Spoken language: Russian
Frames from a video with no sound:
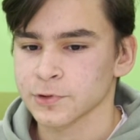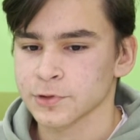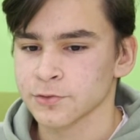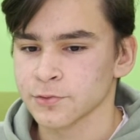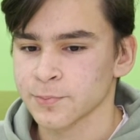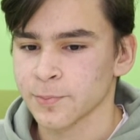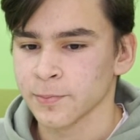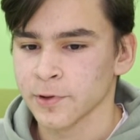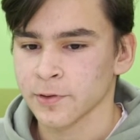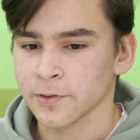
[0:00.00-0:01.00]
суть
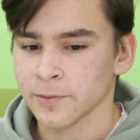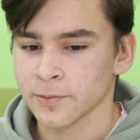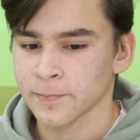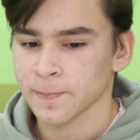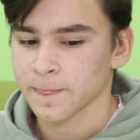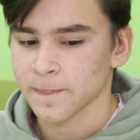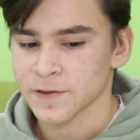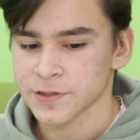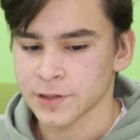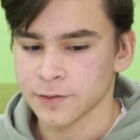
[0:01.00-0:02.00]
э,
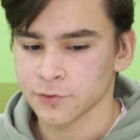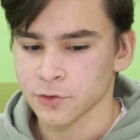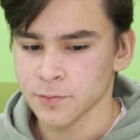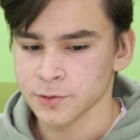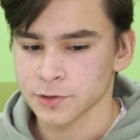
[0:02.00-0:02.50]
состоит в том,